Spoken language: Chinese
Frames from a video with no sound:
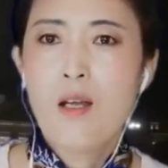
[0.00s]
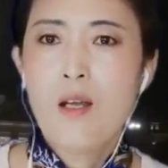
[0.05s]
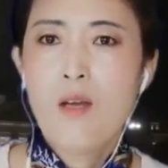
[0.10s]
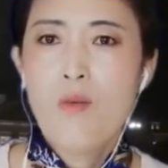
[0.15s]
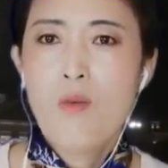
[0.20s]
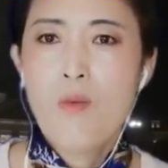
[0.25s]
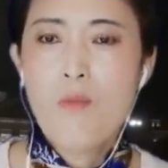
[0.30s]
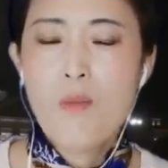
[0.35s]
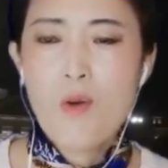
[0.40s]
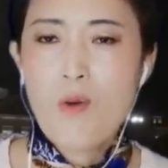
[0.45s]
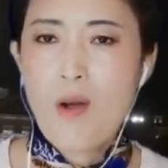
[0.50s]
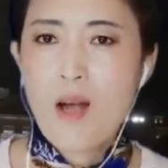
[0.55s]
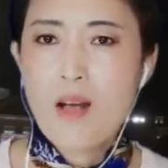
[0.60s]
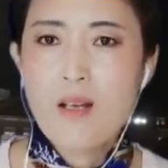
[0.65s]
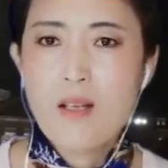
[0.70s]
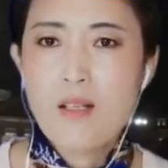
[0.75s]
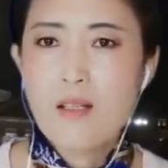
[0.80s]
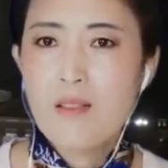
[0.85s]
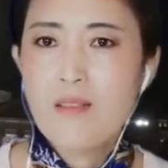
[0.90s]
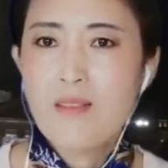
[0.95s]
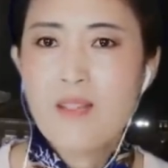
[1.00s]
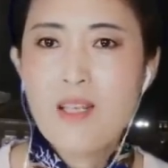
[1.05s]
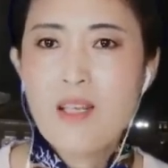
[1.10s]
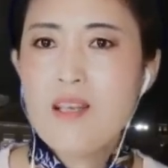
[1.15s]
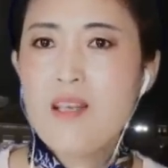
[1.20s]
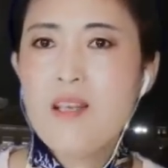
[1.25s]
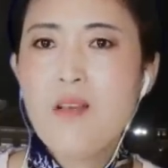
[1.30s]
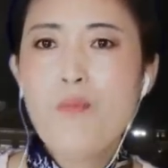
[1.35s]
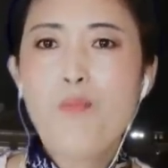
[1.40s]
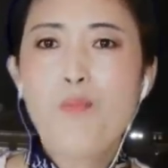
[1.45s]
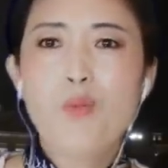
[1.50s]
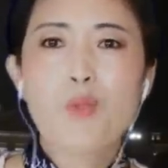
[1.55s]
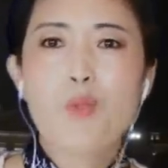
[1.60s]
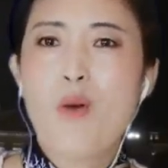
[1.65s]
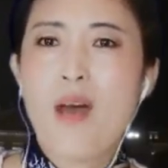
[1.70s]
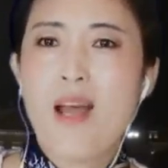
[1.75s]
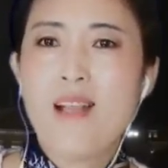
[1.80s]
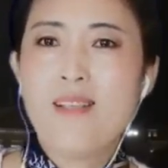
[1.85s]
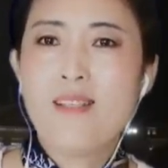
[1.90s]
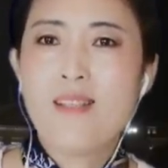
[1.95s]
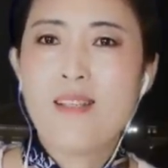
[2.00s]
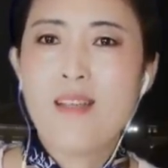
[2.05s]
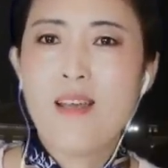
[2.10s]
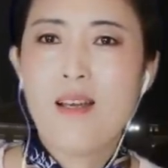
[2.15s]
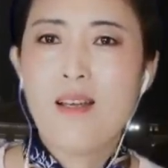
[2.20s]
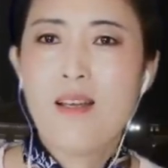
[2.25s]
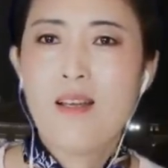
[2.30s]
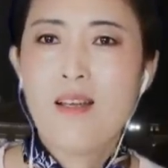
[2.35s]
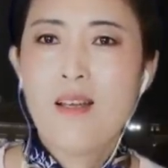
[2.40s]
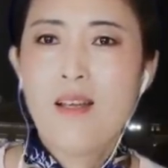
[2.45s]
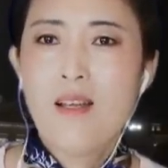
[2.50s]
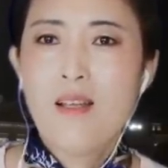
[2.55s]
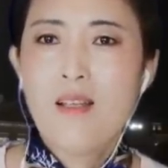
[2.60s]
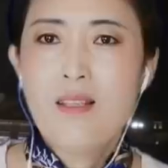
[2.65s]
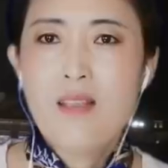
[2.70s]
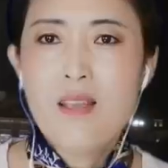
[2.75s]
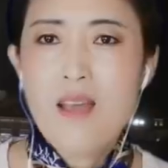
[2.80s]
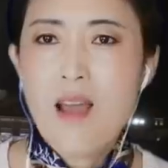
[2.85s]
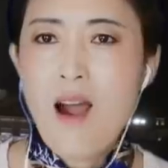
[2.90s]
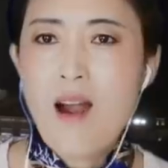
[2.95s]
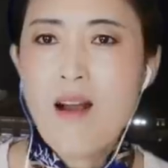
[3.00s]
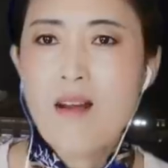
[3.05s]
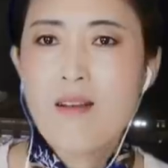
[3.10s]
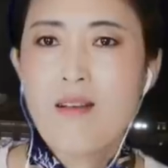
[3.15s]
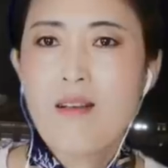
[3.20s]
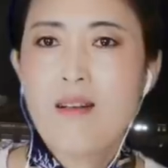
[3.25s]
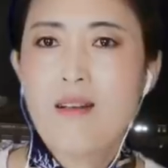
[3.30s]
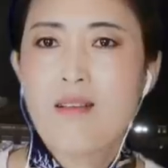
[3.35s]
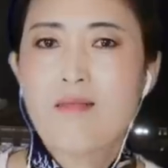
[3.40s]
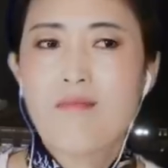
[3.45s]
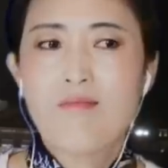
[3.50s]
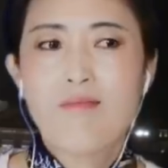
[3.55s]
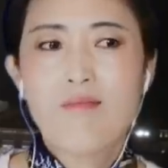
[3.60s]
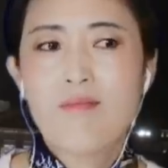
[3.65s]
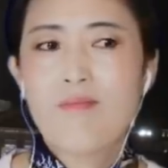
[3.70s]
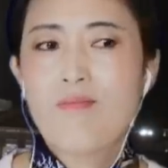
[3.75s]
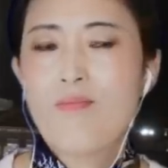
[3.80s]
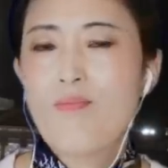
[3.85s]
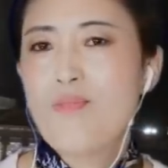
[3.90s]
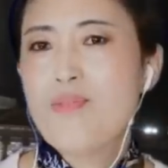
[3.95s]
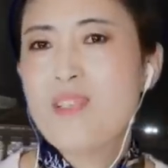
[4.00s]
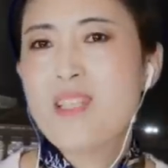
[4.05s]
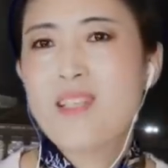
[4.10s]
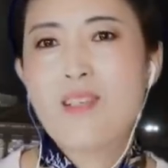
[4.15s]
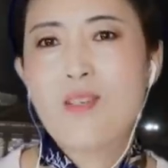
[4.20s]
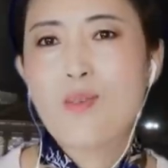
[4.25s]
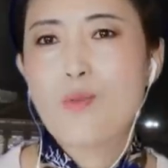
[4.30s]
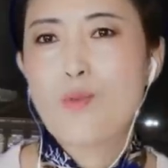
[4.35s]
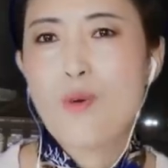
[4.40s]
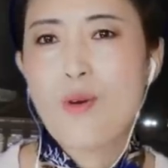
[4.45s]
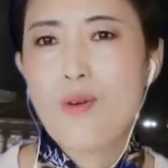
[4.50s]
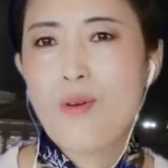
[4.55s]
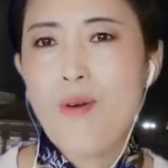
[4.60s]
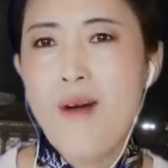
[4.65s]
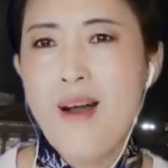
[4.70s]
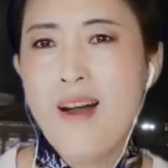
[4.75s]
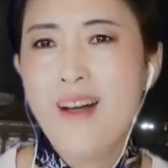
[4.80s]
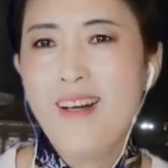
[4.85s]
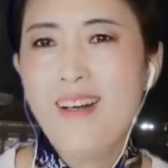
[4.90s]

我们华人第一不团结，第二呢不起作用，